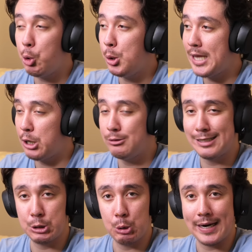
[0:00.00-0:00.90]
どうなるん
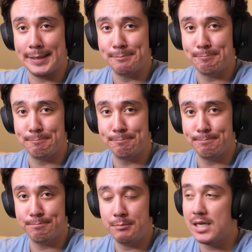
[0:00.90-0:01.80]
でしょうか
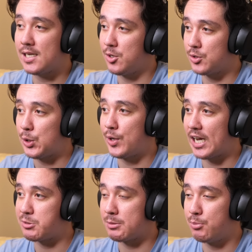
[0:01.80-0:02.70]
皆さん予想お
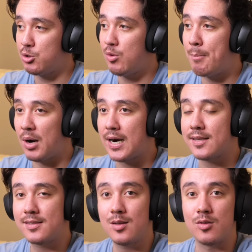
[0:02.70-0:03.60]
願いします。僕は爆
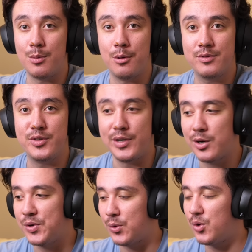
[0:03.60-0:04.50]
発すると思う、普通
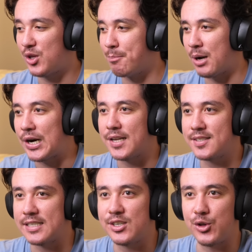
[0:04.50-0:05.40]
に。この人爆
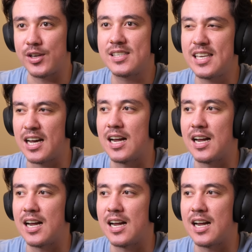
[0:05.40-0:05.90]
発させるのが好き